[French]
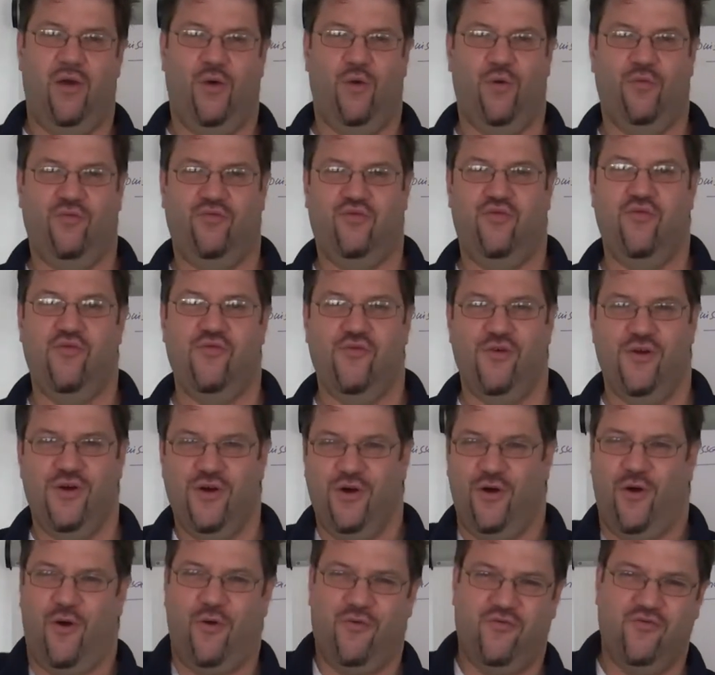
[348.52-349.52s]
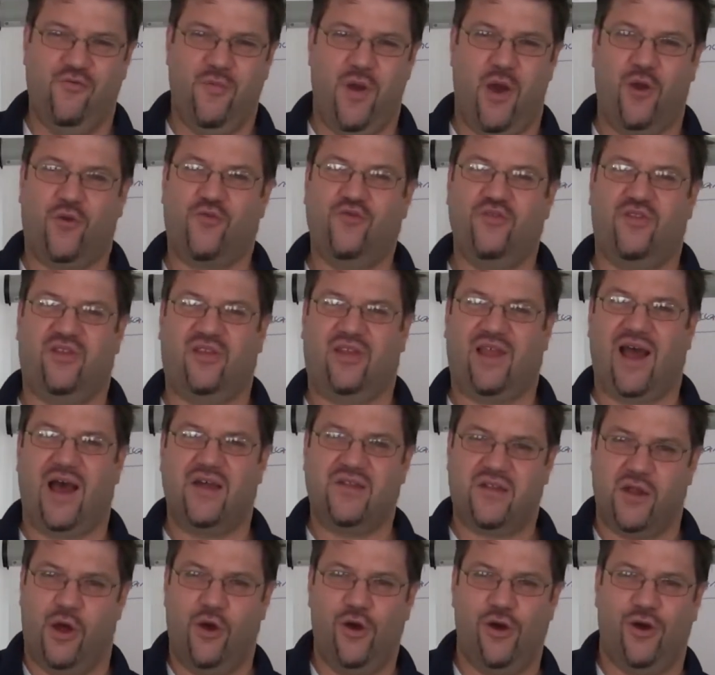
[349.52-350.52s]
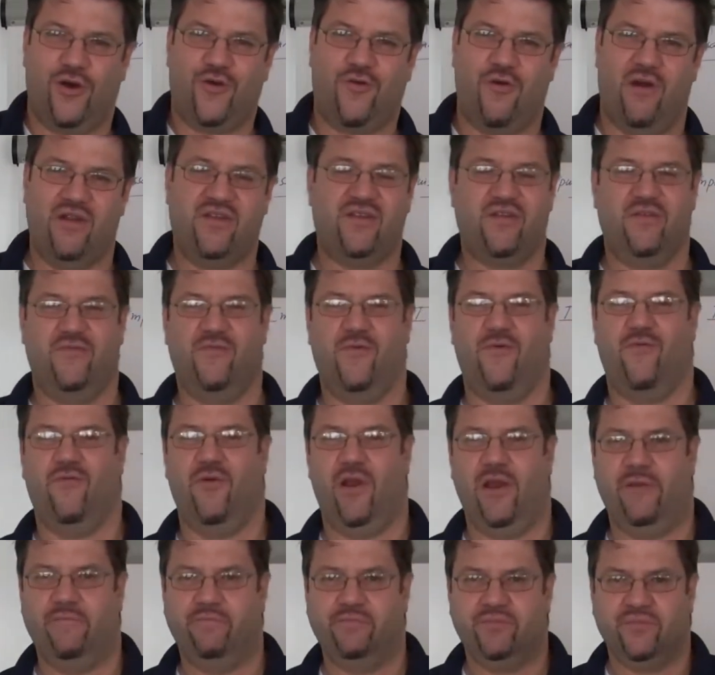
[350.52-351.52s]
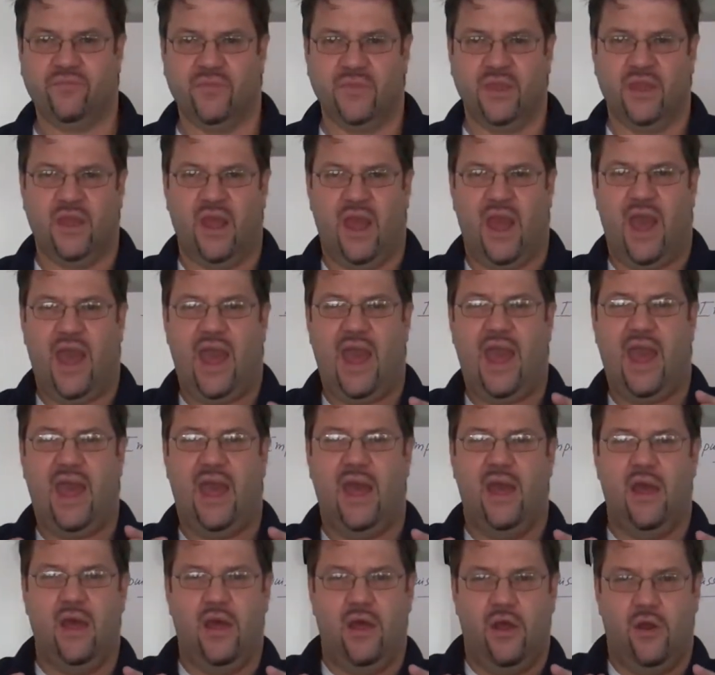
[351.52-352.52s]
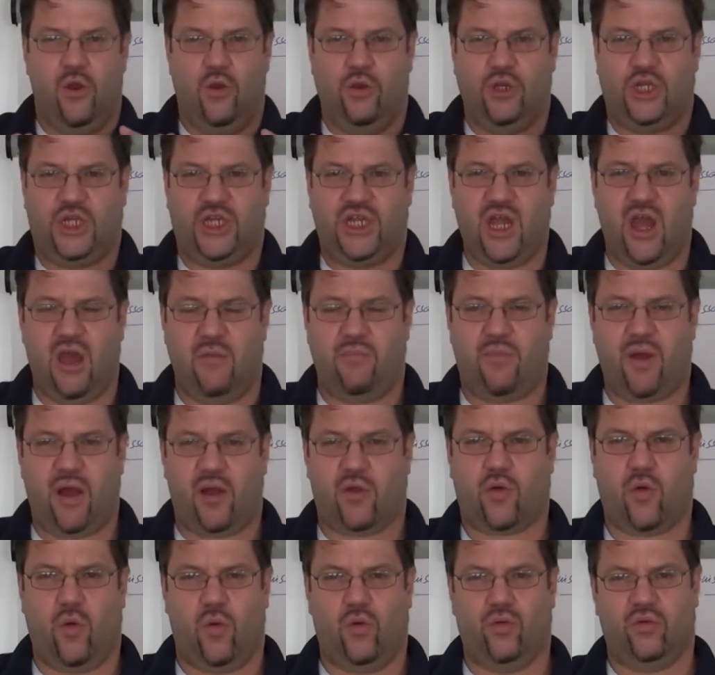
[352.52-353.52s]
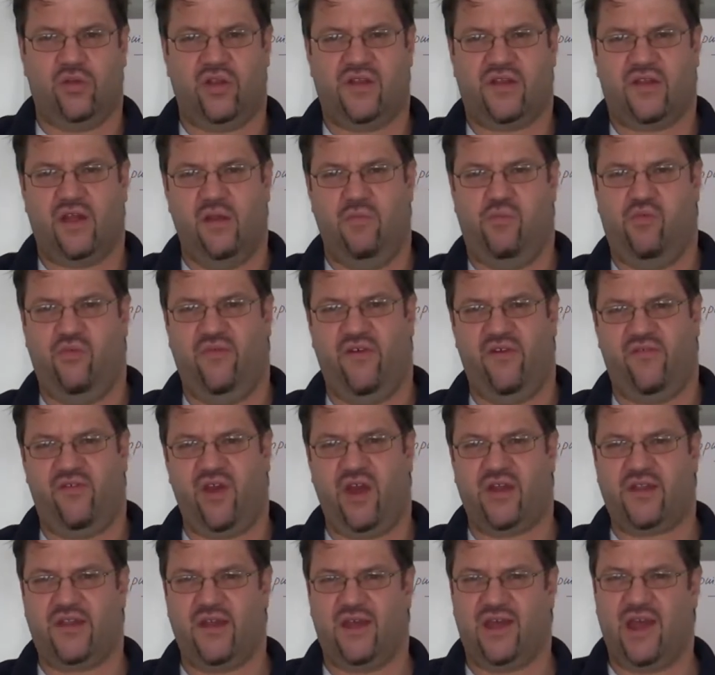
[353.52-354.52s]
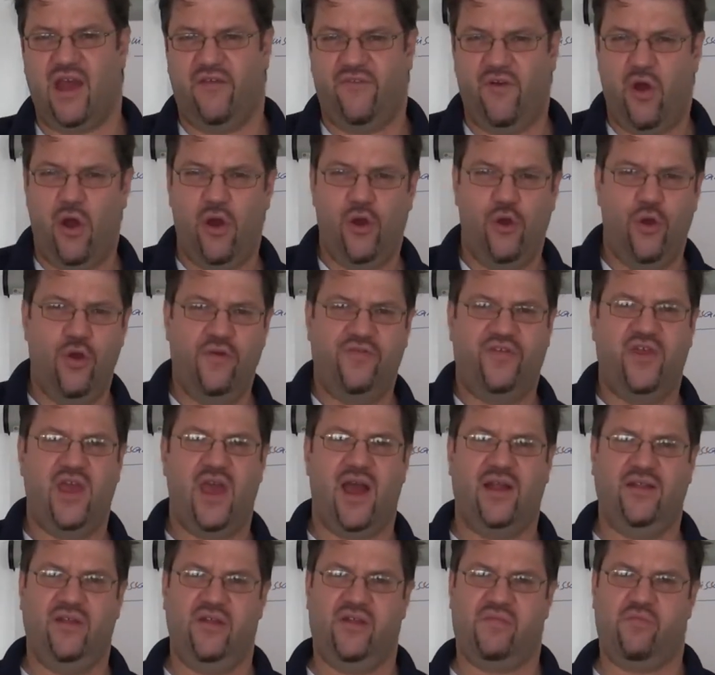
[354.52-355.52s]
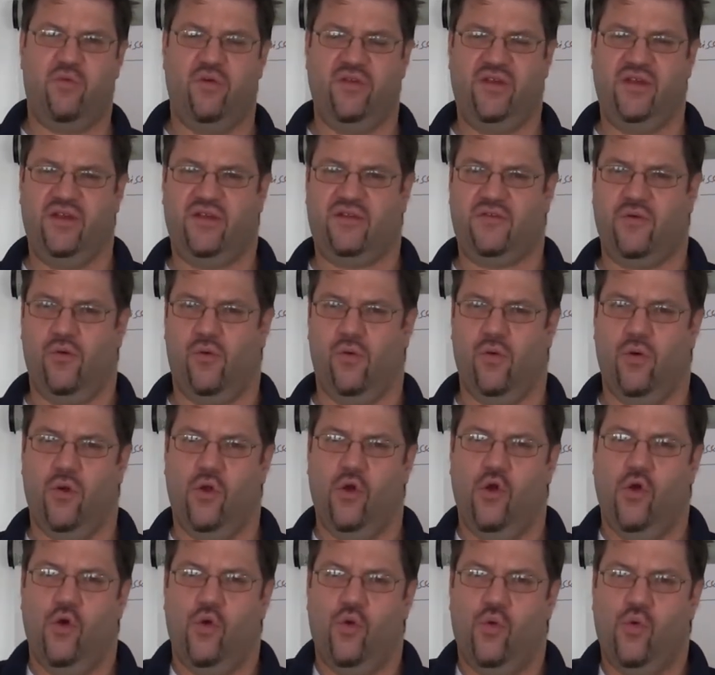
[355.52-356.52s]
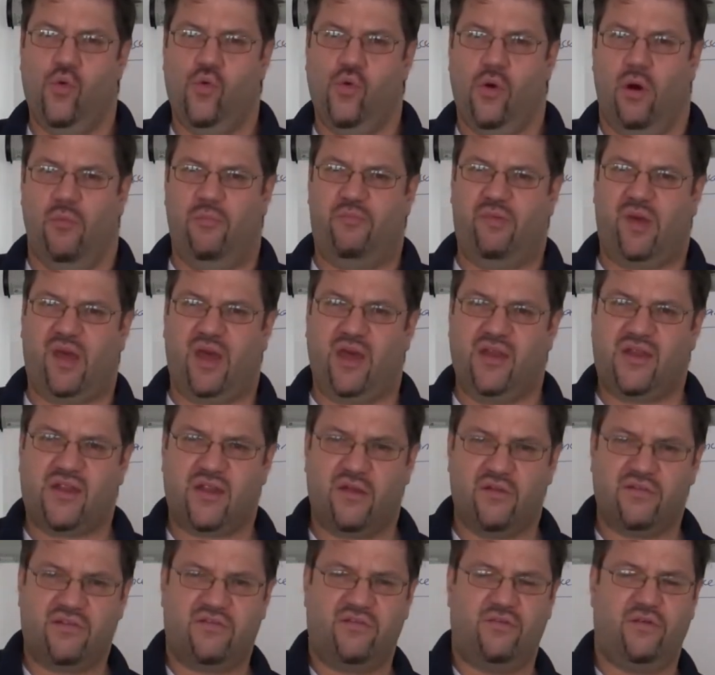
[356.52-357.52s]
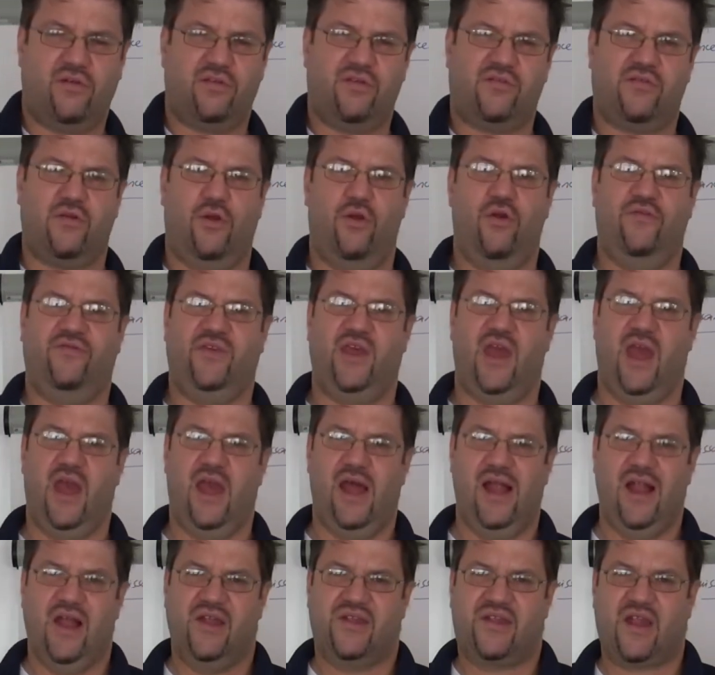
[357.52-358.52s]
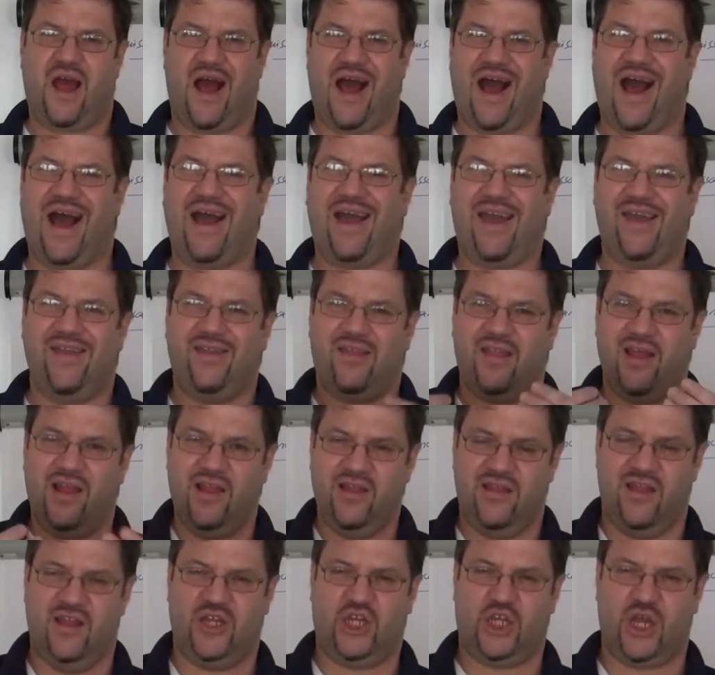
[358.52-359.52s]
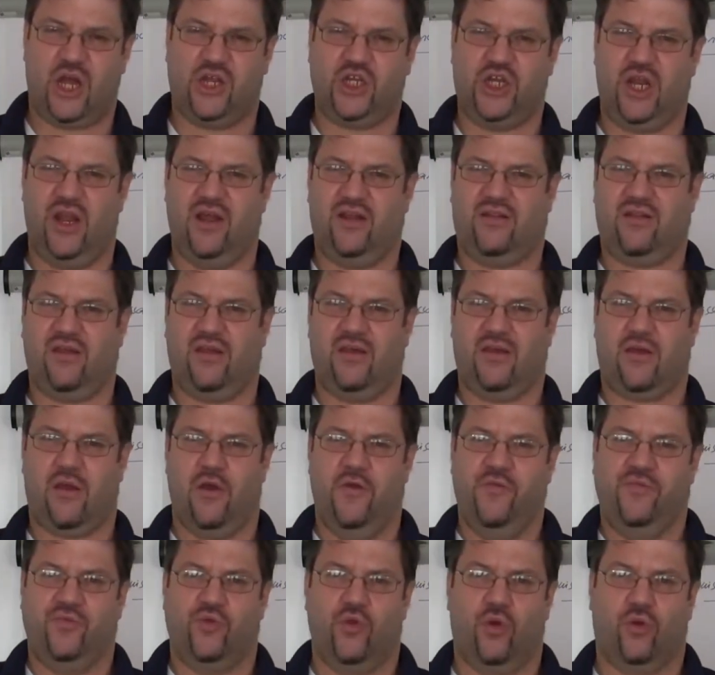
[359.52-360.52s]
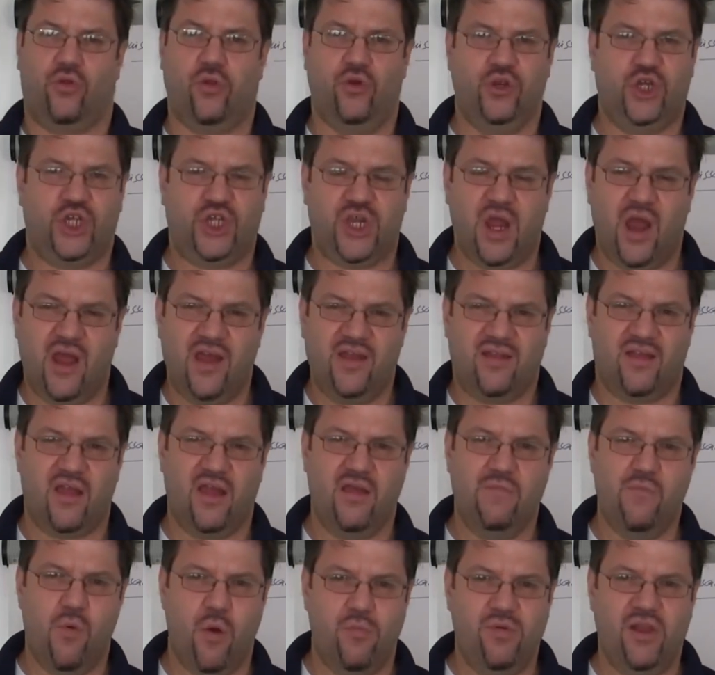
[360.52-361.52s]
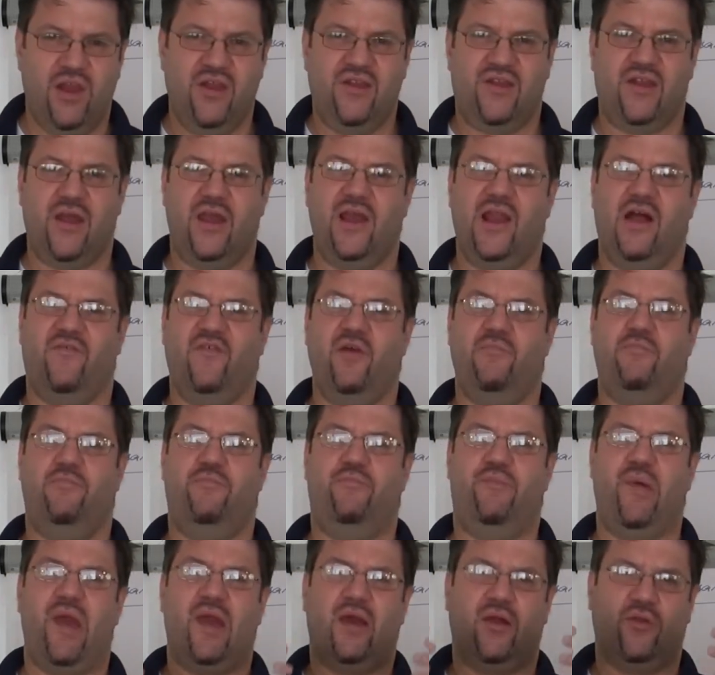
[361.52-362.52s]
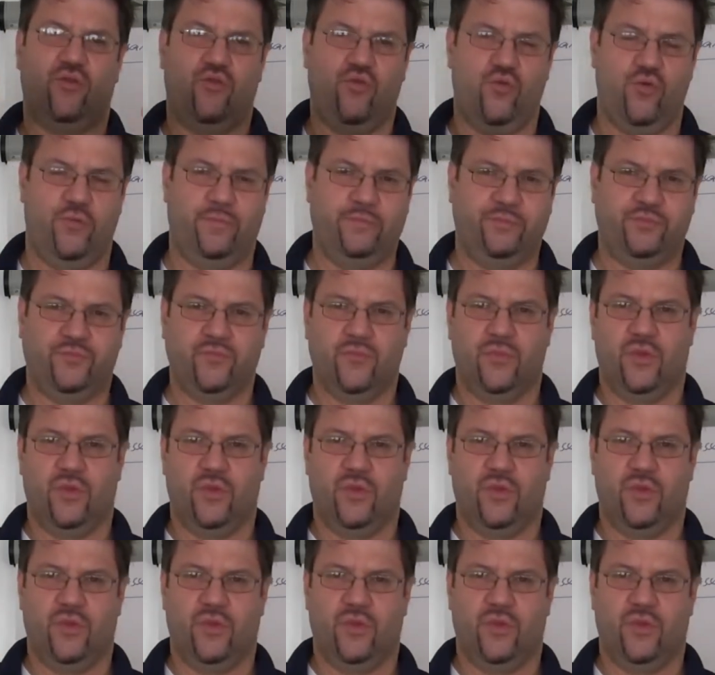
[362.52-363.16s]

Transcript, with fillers: hein, on, vous, on vous met un coup de taser, quoi, si vous voulez. Et le chien, par contre, ce qu'il pouvait faire, c'est qu'il y avait un levier à disposition où, en pressant sur ce levier, ça arrêtait les décharges électriques. Donc le chien était immobilisé, il avait perdu